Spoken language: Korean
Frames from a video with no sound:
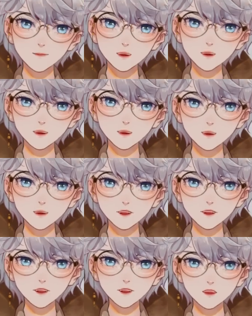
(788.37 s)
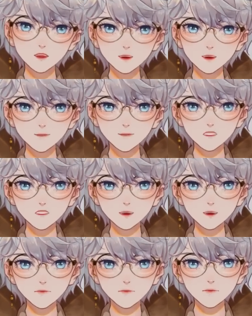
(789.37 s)
눈물을 억지로 흘리는 척
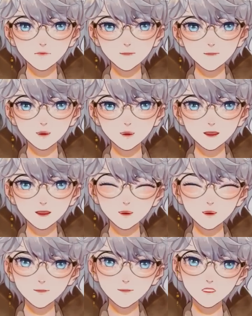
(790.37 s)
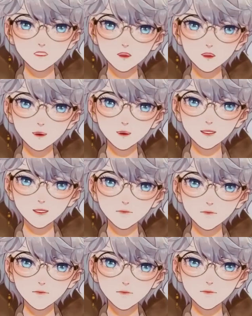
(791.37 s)
했으며 레이시의 아버지
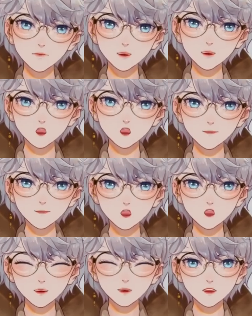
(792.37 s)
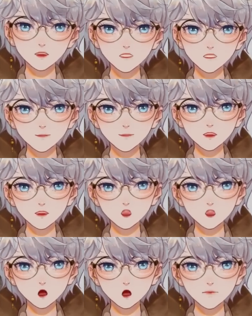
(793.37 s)
클레이는 아주 냉담한 모습을
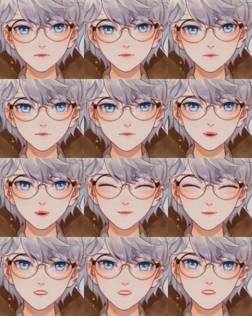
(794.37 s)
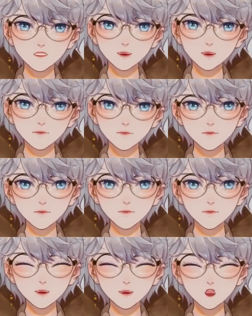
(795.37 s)
보였다고 증언하였습니다.
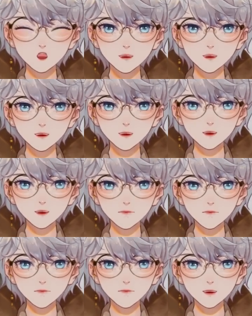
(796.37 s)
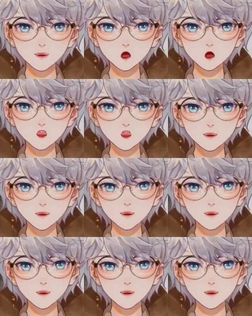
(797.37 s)
그리고 판사는 사건 현장